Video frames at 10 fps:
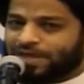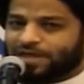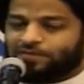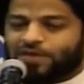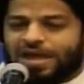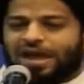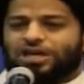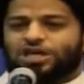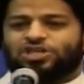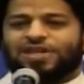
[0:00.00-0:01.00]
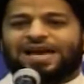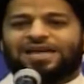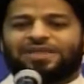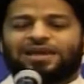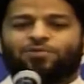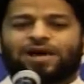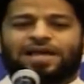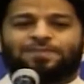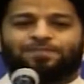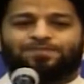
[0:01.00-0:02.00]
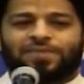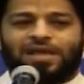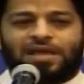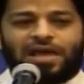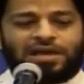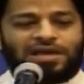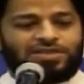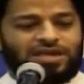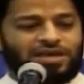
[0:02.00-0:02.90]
فيعيش هذا الوهم الذي